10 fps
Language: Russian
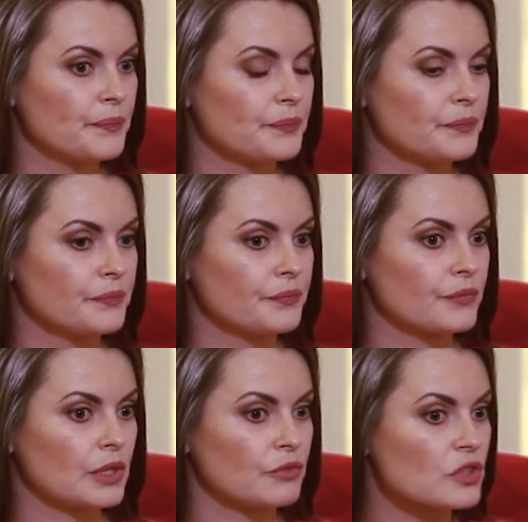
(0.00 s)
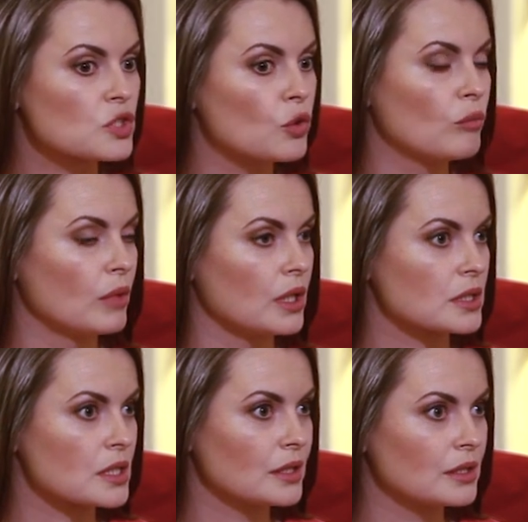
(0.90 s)
весомая
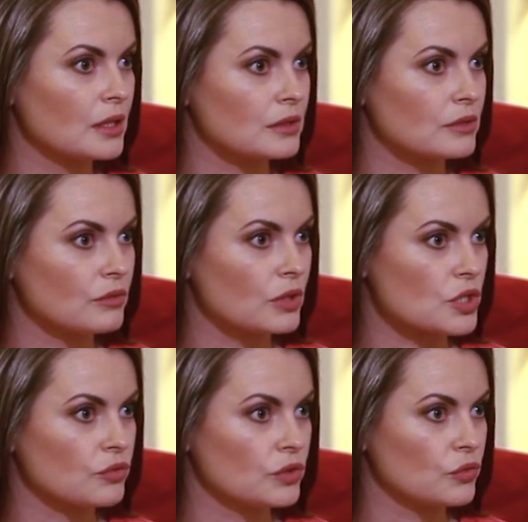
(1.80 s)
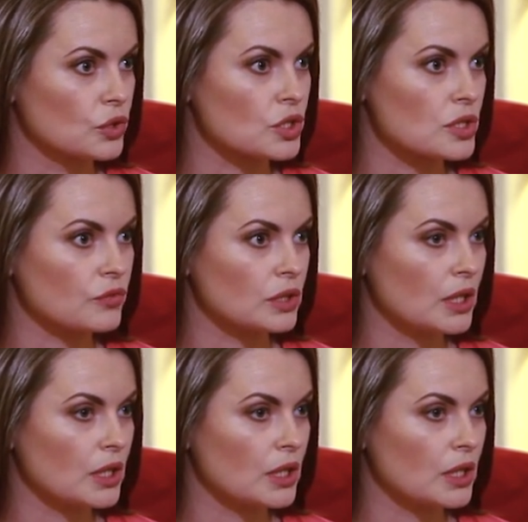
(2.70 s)
оценка вашего творчества,